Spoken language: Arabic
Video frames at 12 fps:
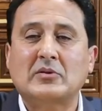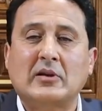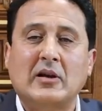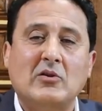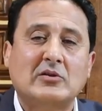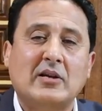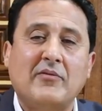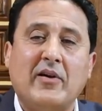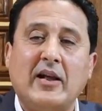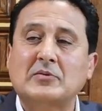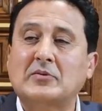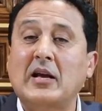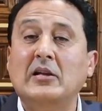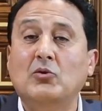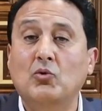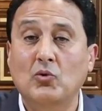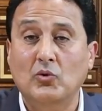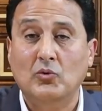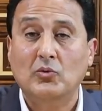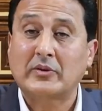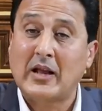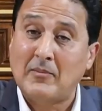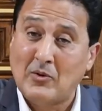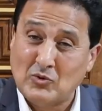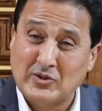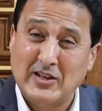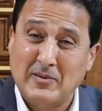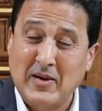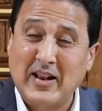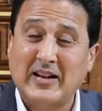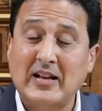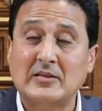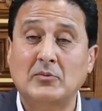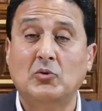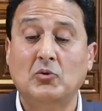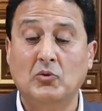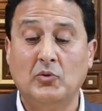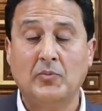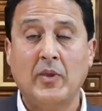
جواز سفر عايز بتاع له طالما وصل الملك لازم له